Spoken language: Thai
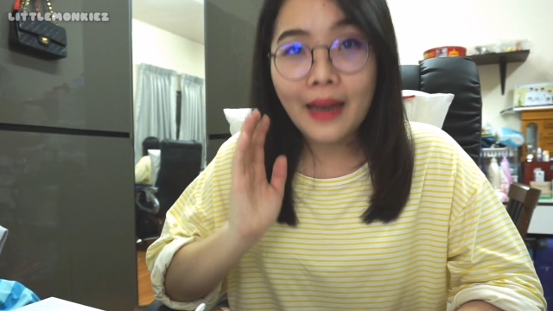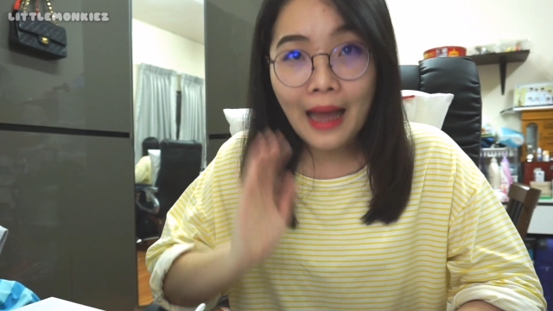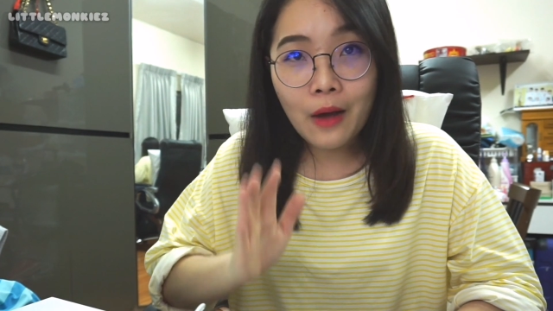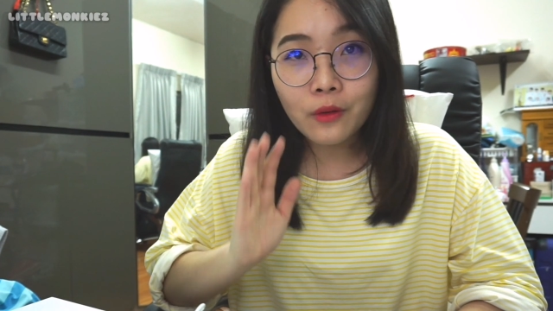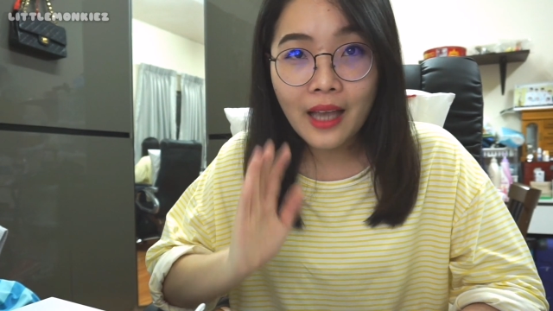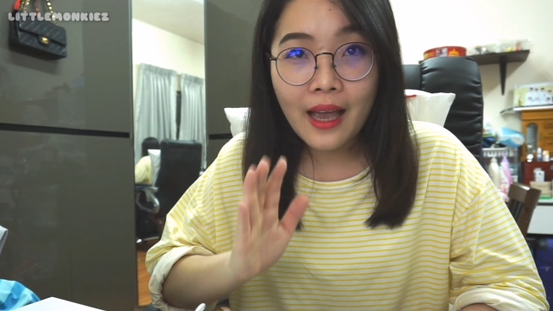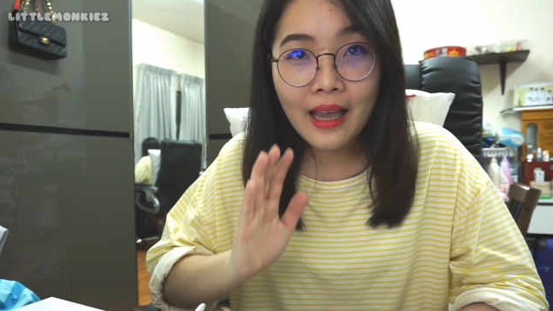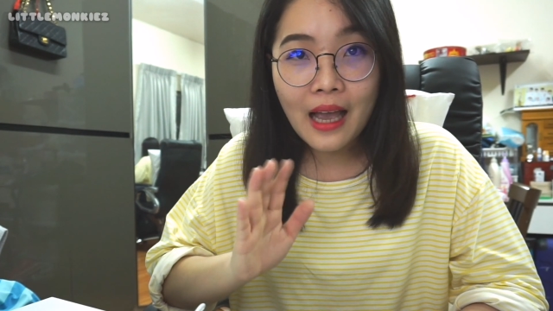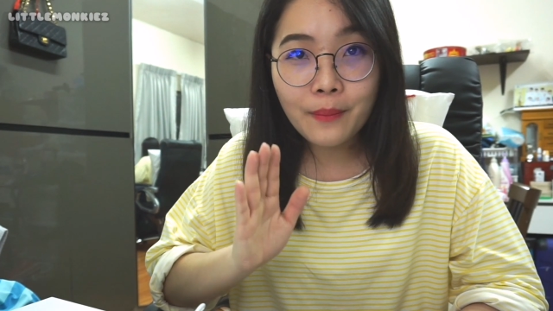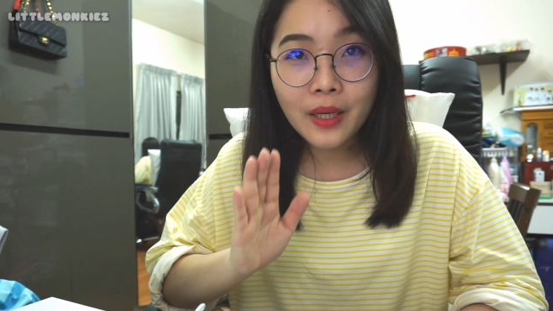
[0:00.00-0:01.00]
เหล่าไทย
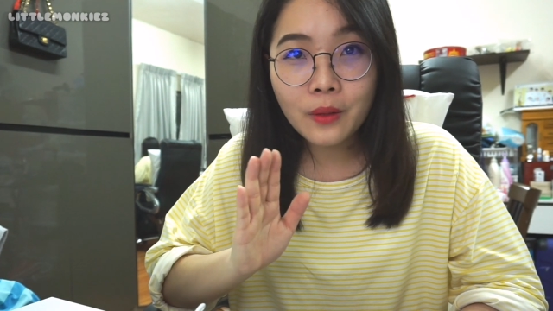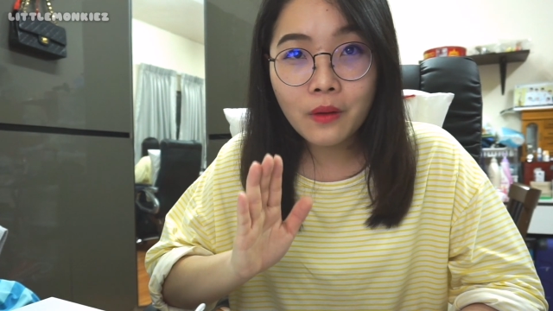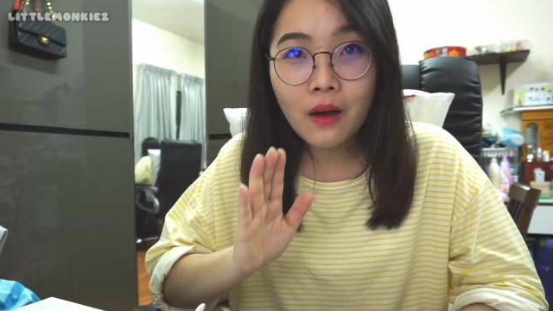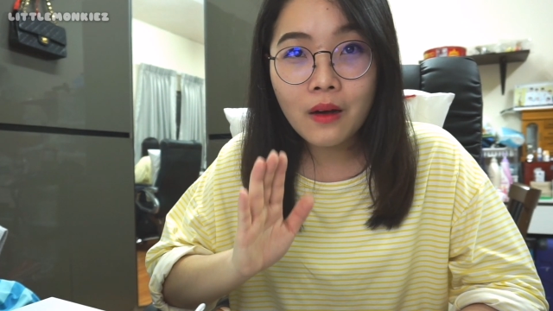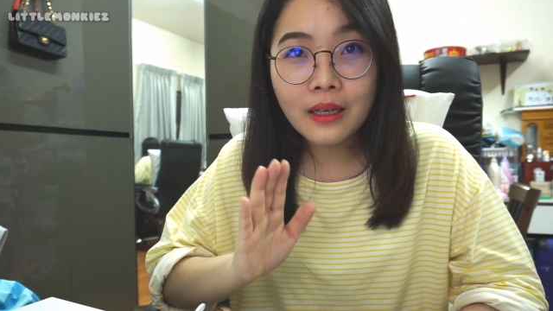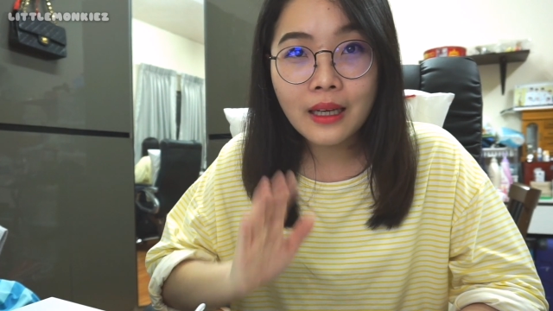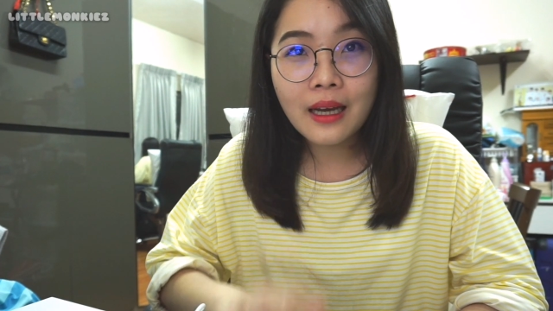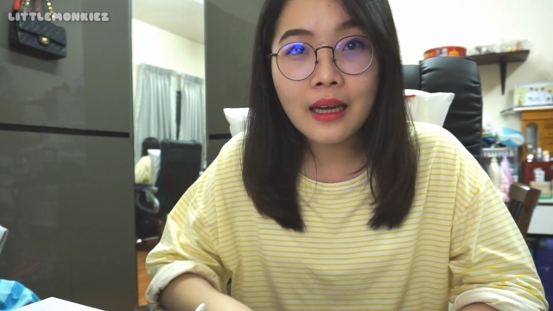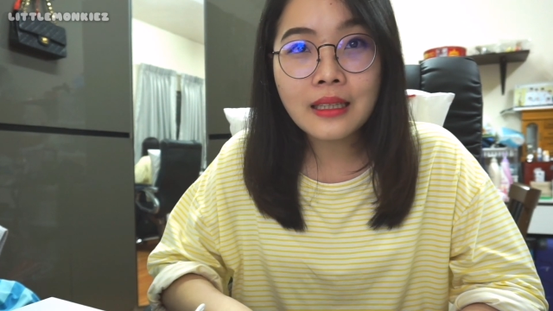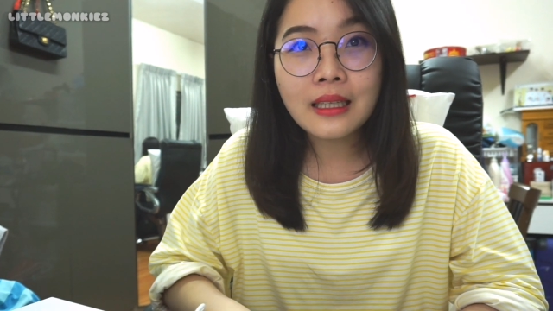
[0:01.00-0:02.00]
อาร์มี่ทุกคนนะ
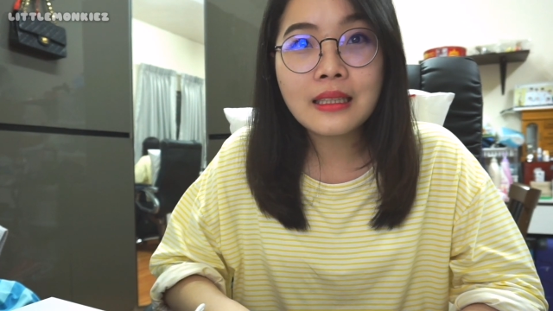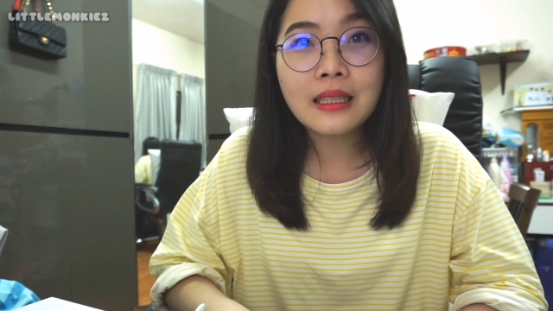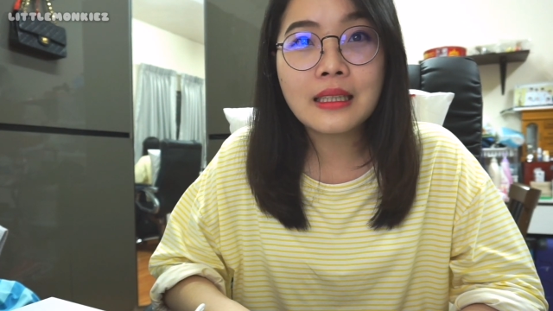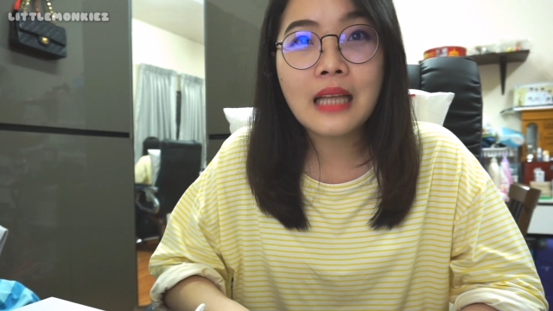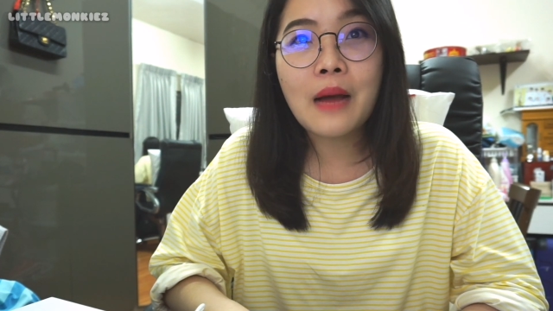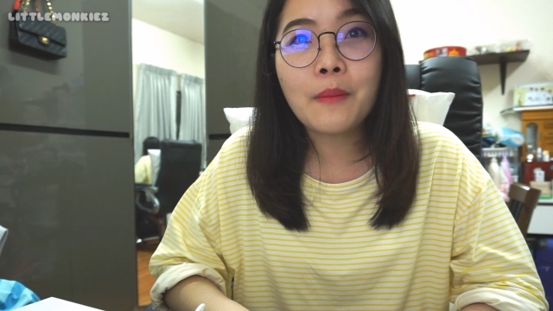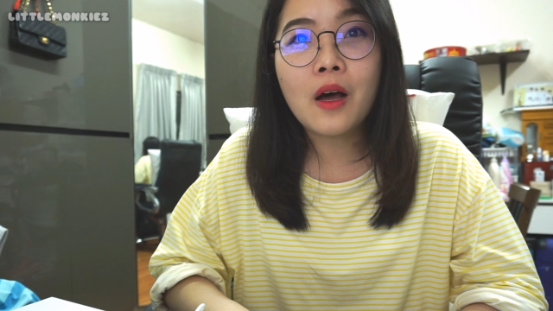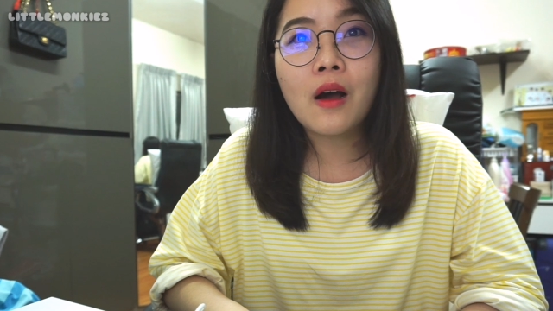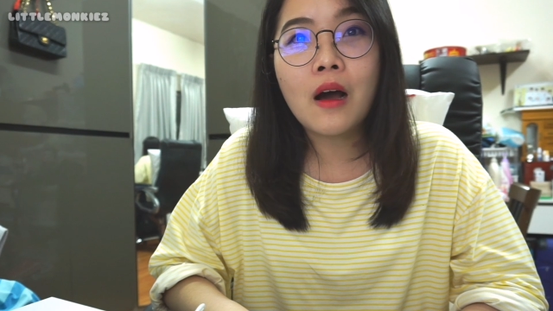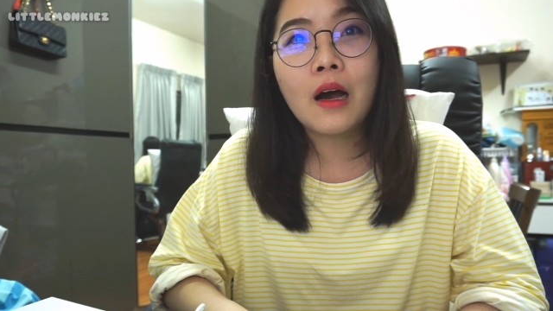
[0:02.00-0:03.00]
คะที่ติดตามร
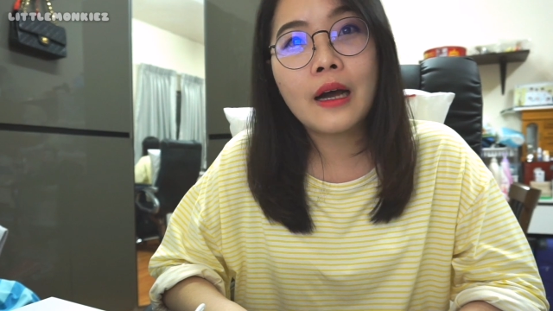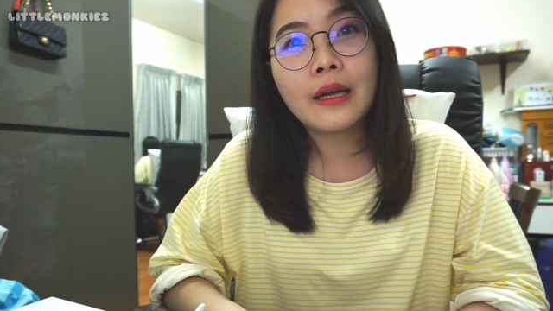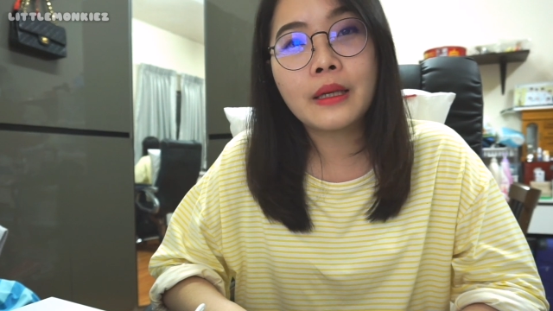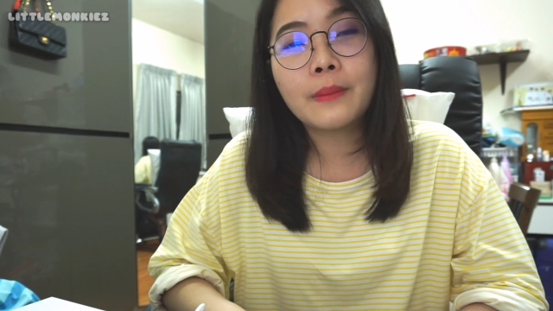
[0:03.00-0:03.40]
อคอย